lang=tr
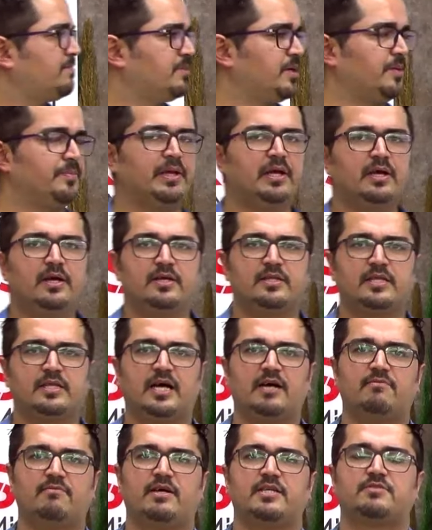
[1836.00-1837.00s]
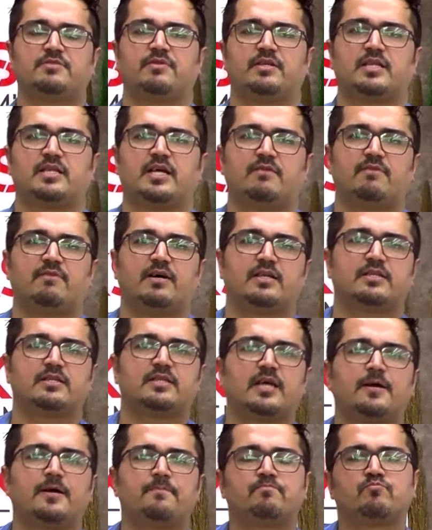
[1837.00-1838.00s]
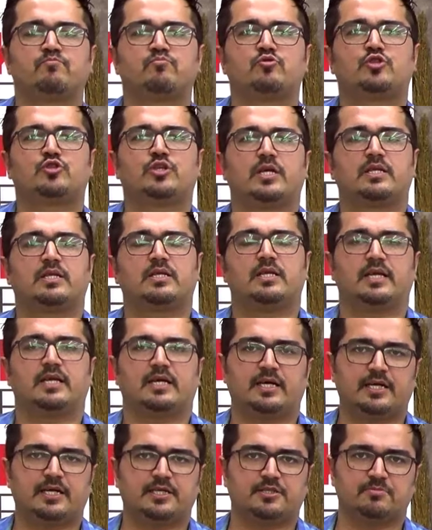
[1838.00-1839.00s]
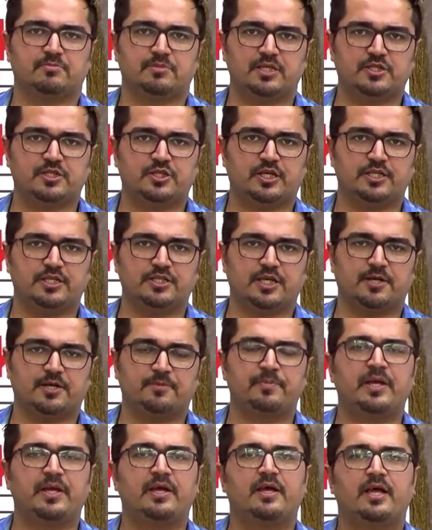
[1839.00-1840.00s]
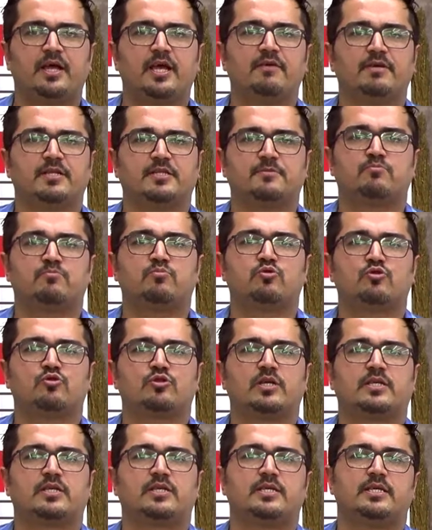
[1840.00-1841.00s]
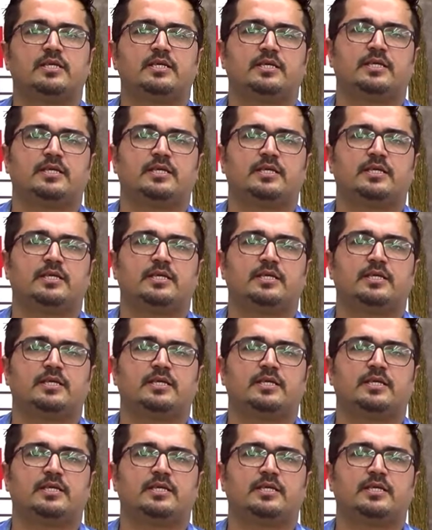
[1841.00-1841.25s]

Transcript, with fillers: mı? Davacı ve davalı da bu şekliyle karşımıza çıkacak. Evet buradaki